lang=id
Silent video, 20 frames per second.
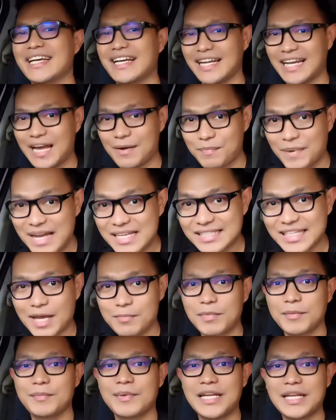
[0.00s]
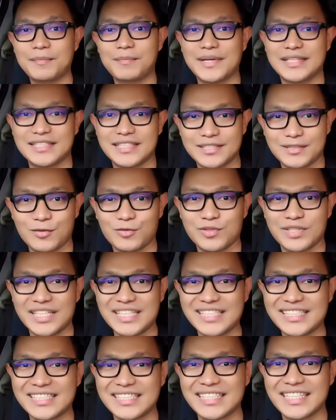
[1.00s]
Kenapa saya memilih Princess
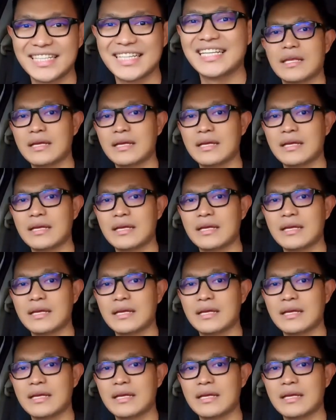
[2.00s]
Cruises?